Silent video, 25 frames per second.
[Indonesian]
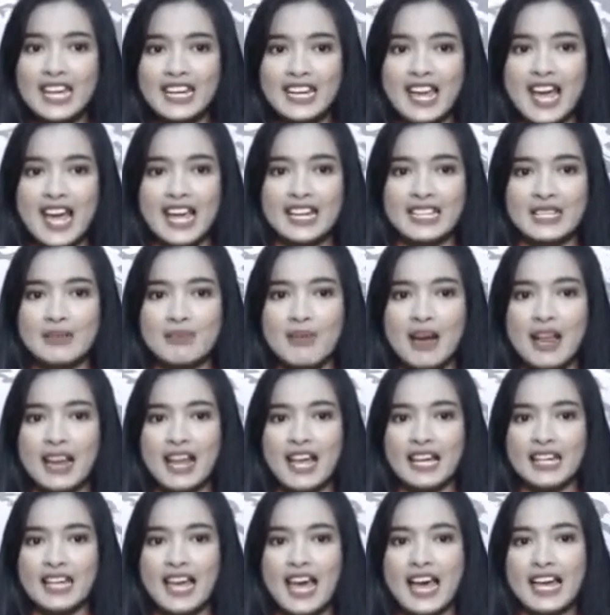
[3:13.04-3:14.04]
Nah, di
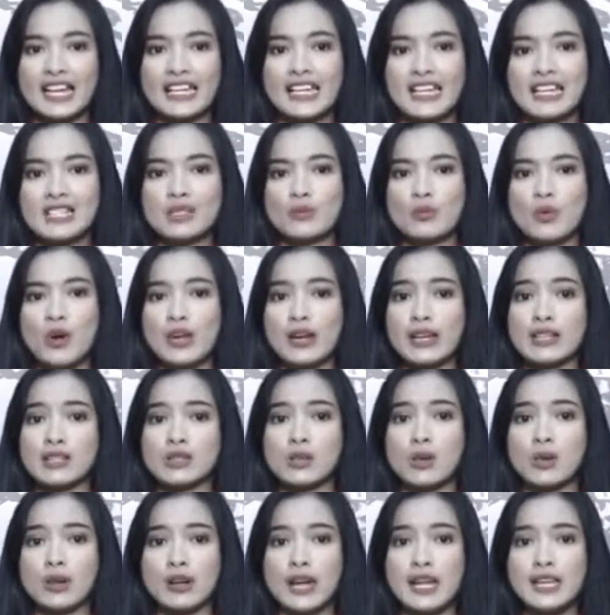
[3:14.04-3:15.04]
Malang ada sebuah
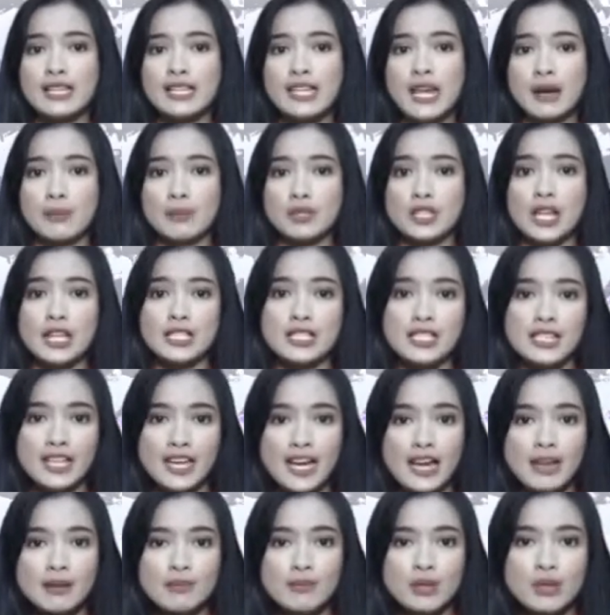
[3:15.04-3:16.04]
restoran yang
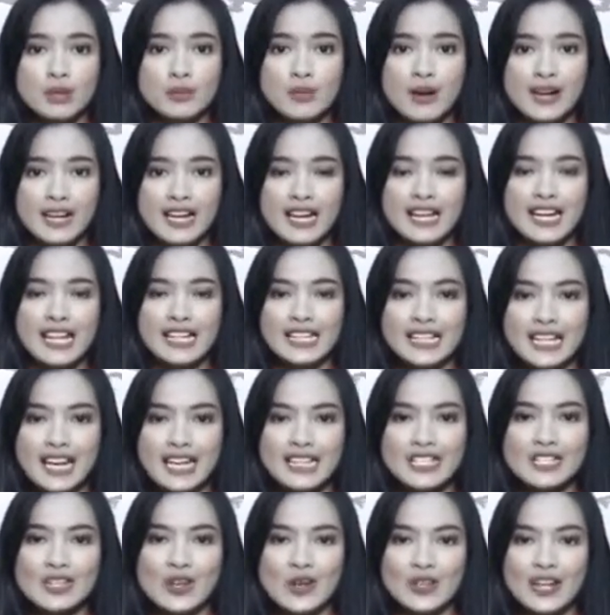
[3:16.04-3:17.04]
menyajikan menu makanan
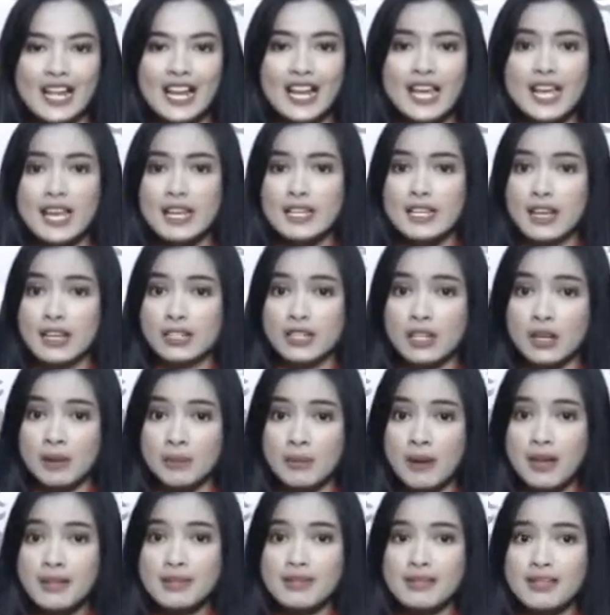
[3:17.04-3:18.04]
tradisional yang
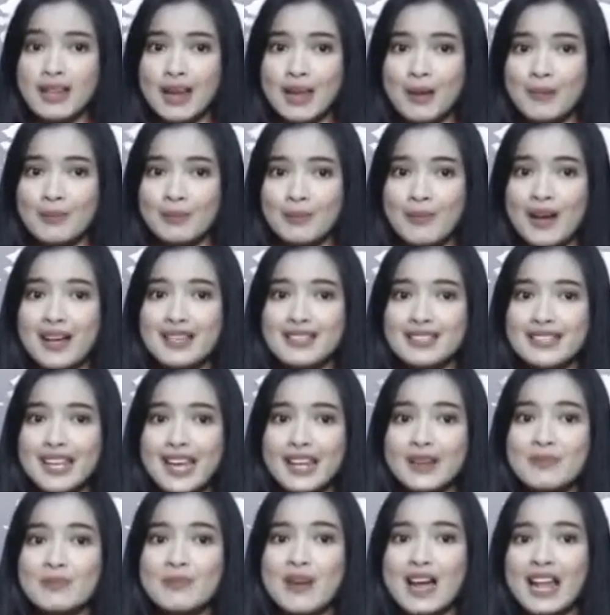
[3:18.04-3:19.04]
dikemas dalam
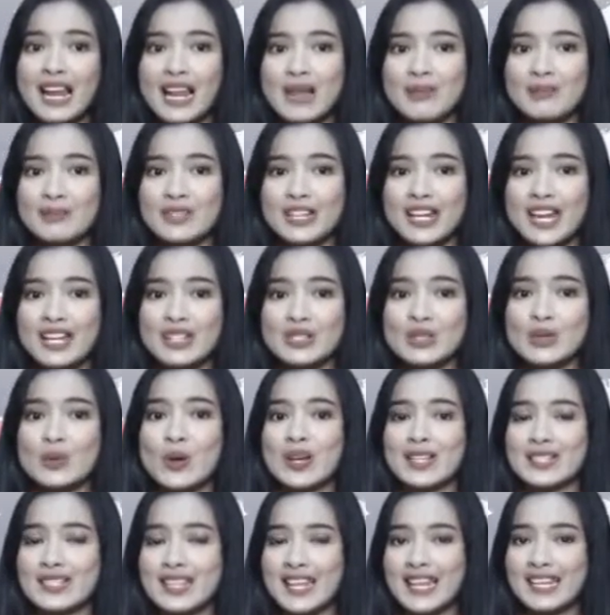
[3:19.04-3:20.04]
pasar malam dengan
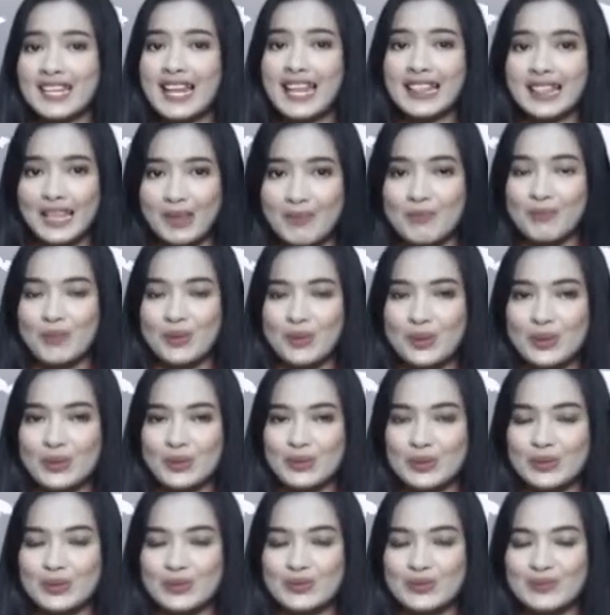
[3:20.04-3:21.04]
suasana tempo
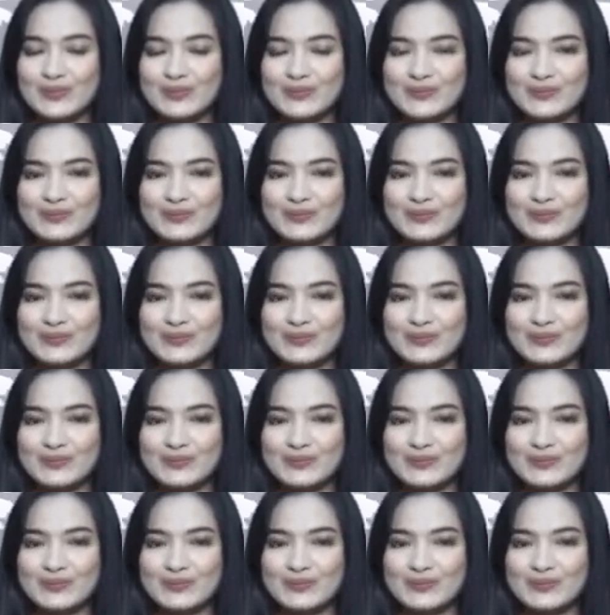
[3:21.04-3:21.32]
dulu.